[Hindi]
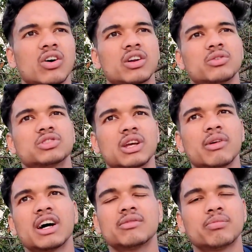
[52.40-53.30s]
और उसके
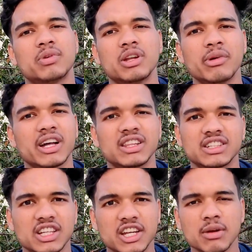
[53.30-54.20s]
बाद फिर मैं
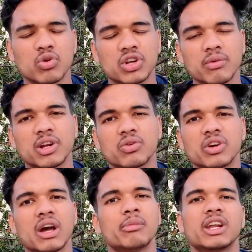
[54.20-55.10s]
अंदर से डिमोटिवेट
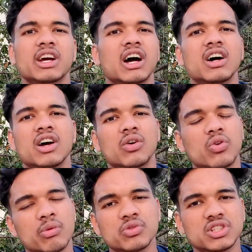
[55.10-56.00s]
हो गया मैंने कहा
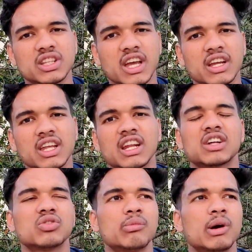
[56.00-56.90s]
कोई मुझे देख नहीं
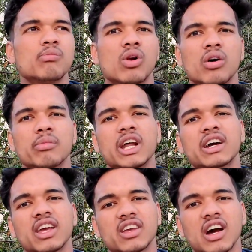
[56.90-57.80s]
रहा तो मैं ब्लॉग
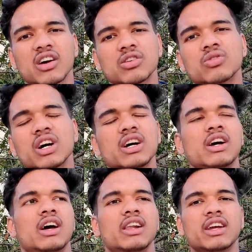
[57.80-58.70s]
बना के क्या करूँगा
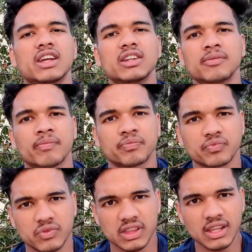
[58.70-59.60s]
लेकिन
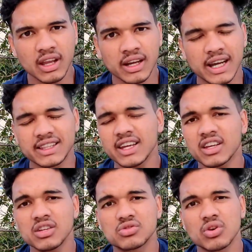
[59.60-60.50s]
कहते
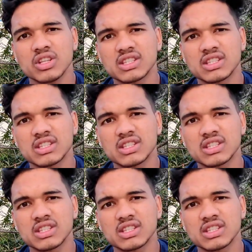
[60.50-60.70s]
कि जो